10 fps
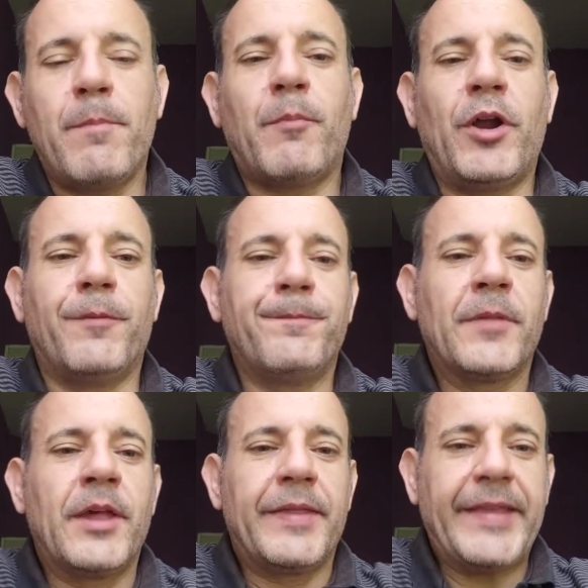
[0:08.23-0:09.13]
Bueno,
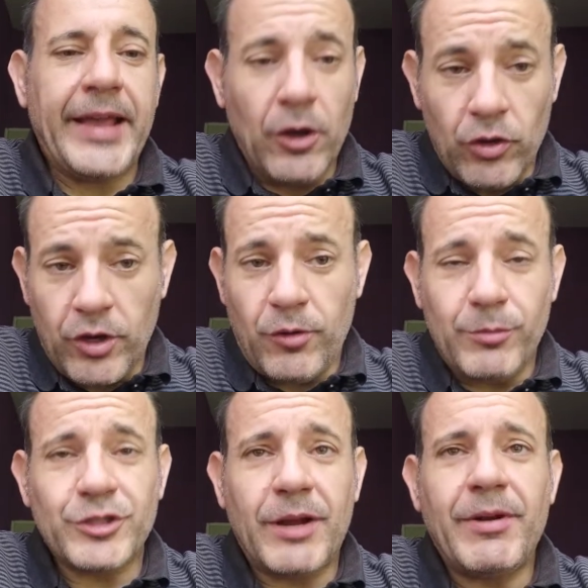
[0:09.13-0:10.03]
¿de qué código
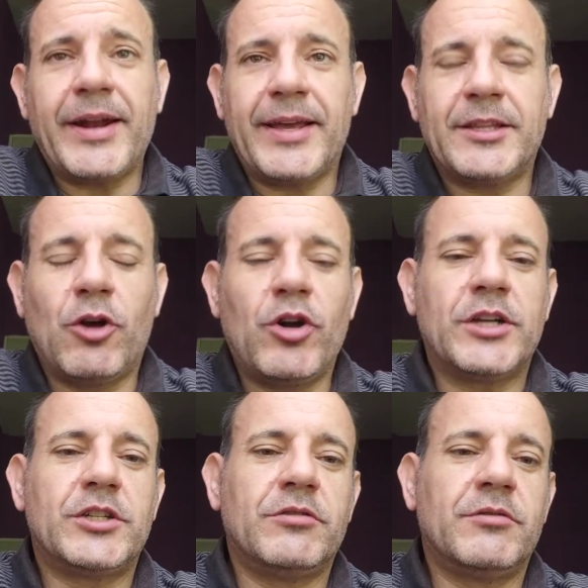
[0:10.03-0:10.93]
vamos a hablar en esta
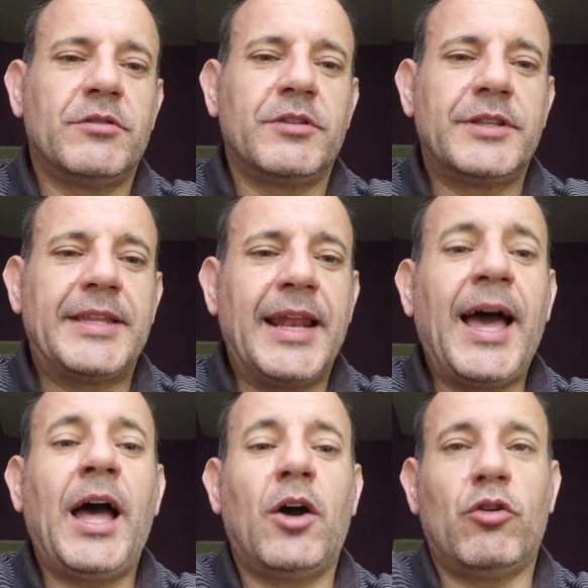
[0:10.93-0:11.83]
ocasión? De
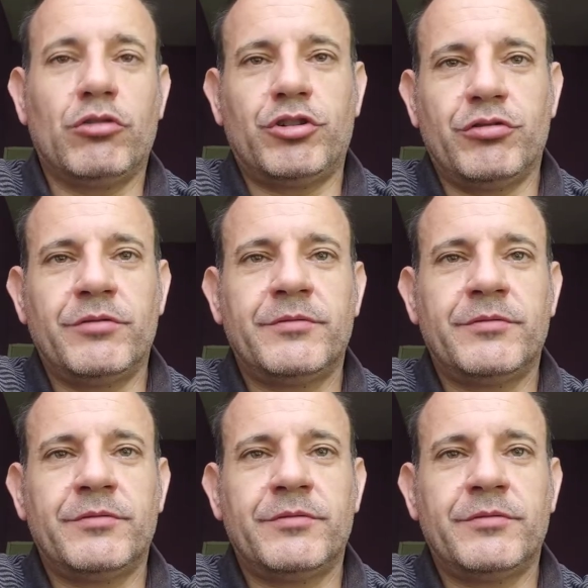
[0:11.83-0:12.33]
la 8.